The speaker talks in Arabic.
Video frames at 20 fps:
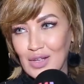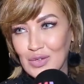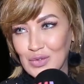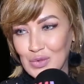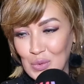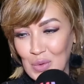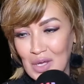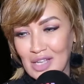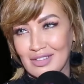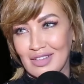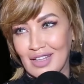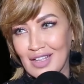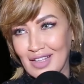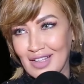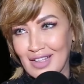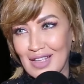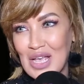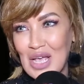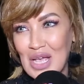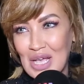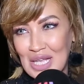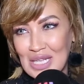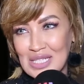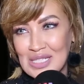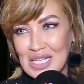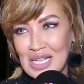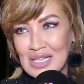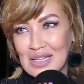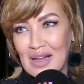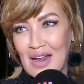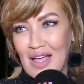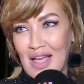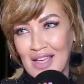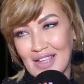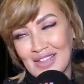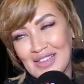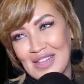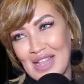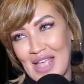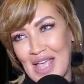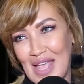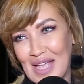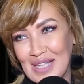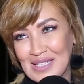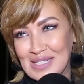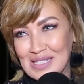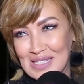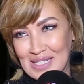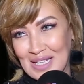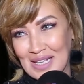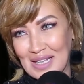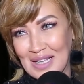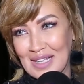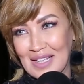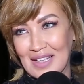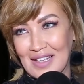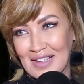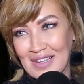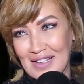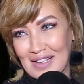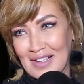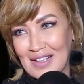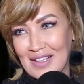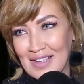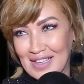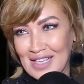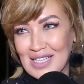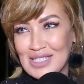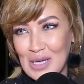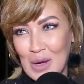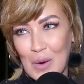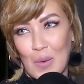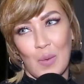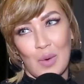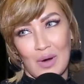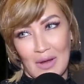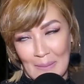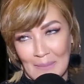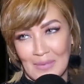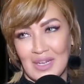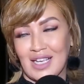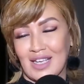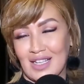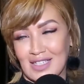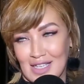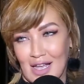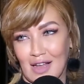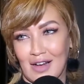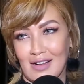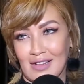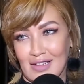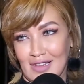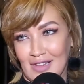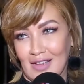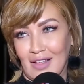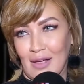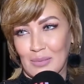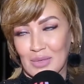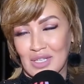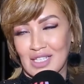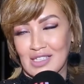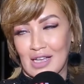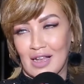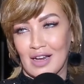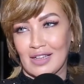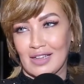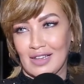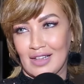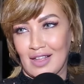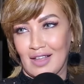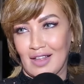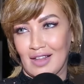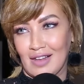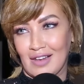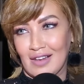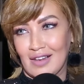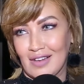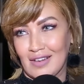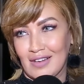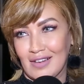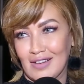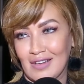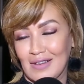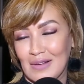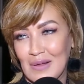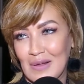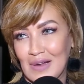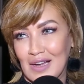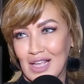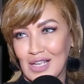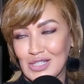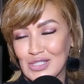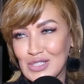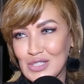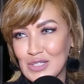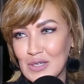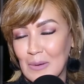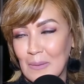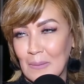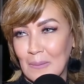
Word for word: عنده واحد انسان راقد ناعس كيتحول ملي كيتعرف كيتعرض ل... من كيتعرض للخدش